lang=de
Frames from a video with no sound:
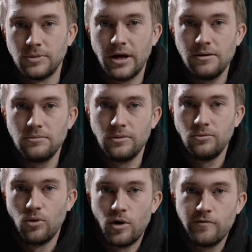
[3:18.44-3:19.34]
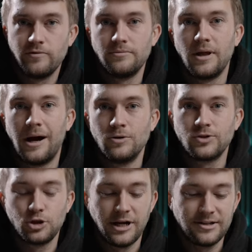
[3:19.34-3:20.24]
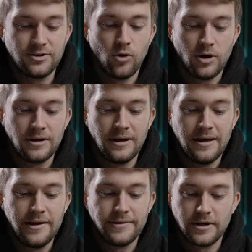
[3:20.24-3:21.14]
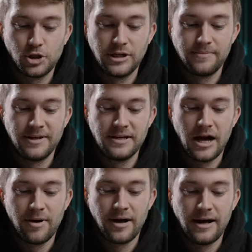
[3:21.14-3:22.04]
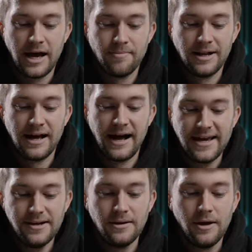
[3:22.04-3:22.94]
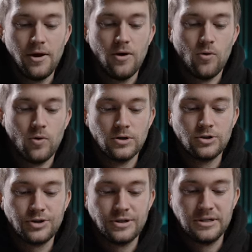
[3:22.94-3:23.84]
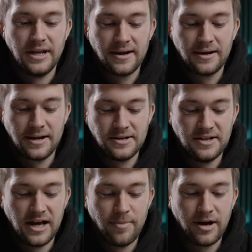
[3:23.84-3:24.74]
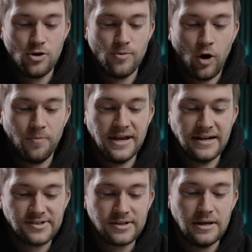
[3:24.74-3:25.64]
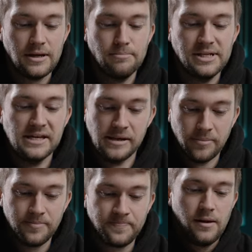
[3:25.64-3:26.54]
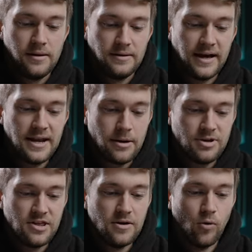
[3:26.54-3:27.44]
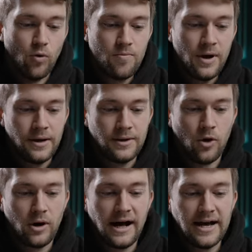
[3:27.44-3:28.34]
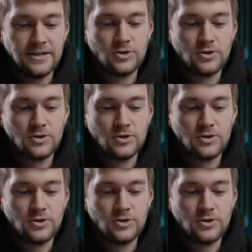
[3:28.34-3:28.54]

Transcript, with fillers: Ja? Off ausgeschaltet, on, da stellt man die Kamera einmal ein und äh, dann kann ich die Kamera überhaupt erst bedienen. Dann habe ich hier oben noch einen